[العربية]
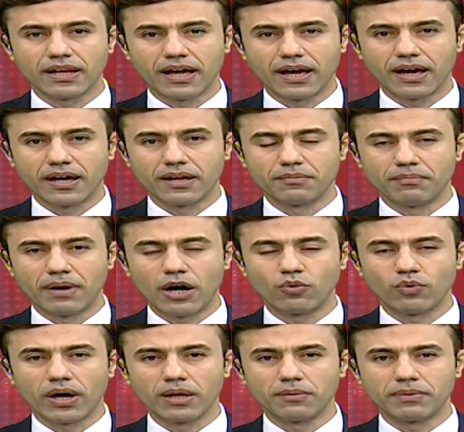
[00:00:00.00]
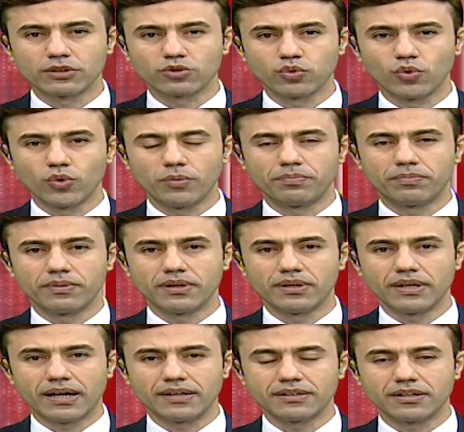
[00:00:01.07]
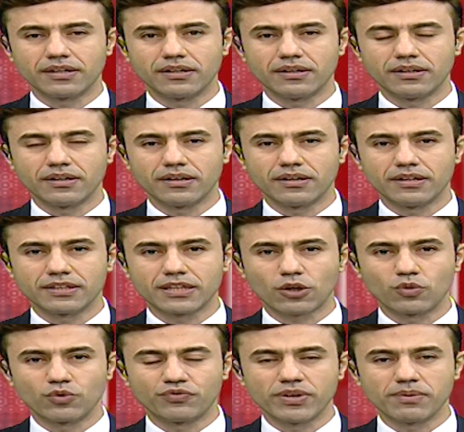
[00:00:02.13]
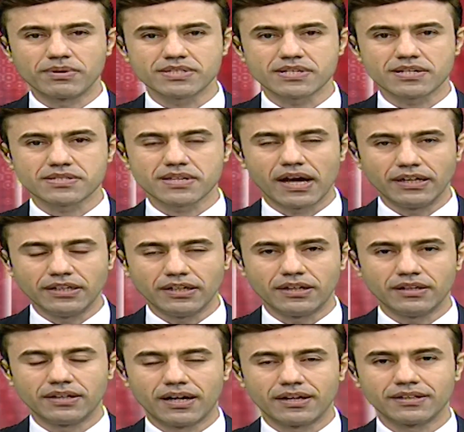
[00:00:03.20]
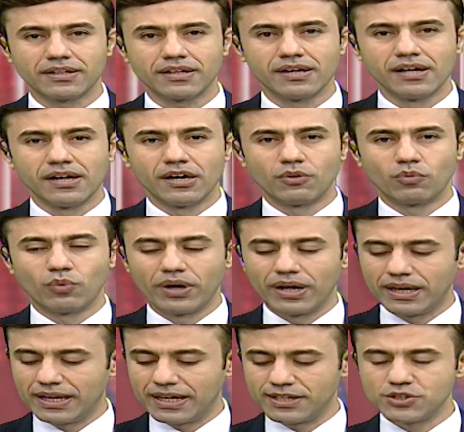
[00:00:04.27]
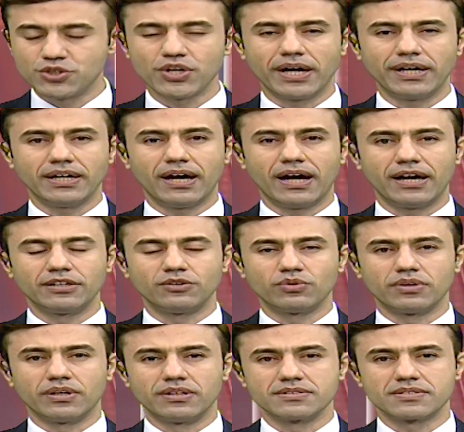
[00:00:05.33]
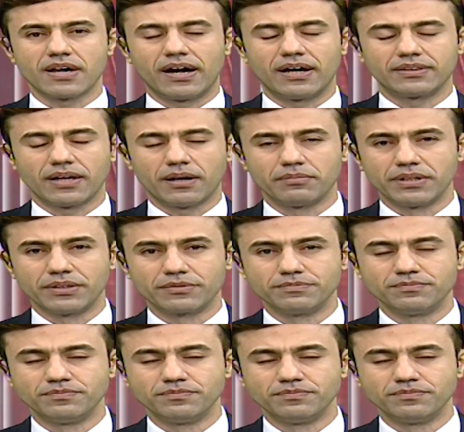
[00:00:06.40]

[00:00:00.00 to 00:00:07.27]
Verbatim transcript: الآن؟ ما هو المطلوب يعني لتكون في مسار صحيح يعني ولإنجاحها إن صح التعبير؟